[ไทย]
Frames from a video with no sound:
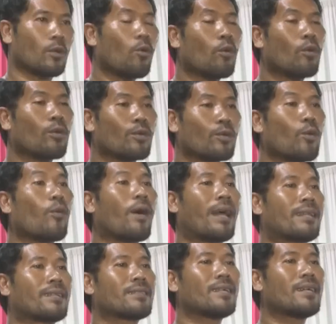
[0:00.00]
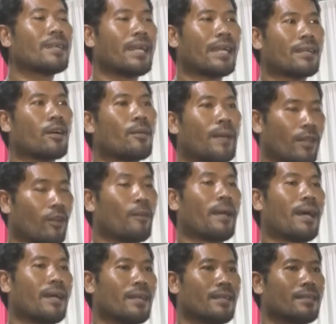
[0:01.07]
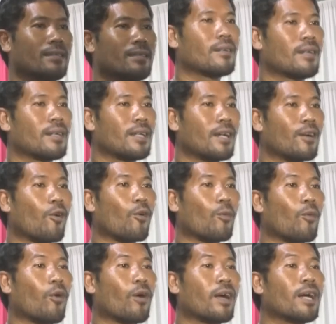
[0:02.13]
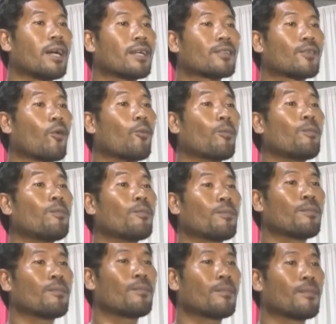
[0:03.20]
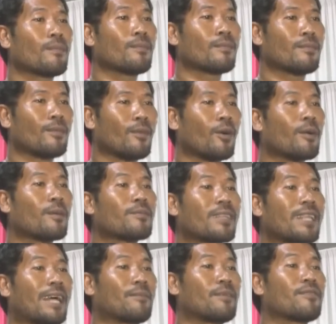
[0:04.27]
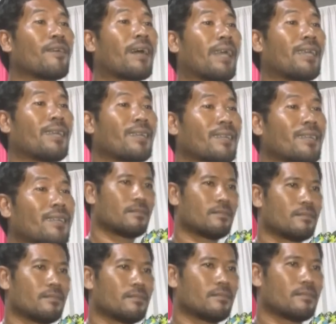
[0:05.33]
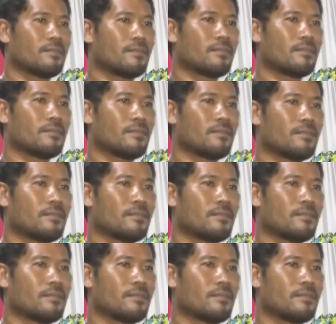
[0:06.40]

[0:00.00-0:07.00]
ทุกวันเลิกเรียนก็ไปซ้อมละเลิก6 โมงครึ่งทุ่มเพราะสนามมีไฟเราจะยังเดินหน้า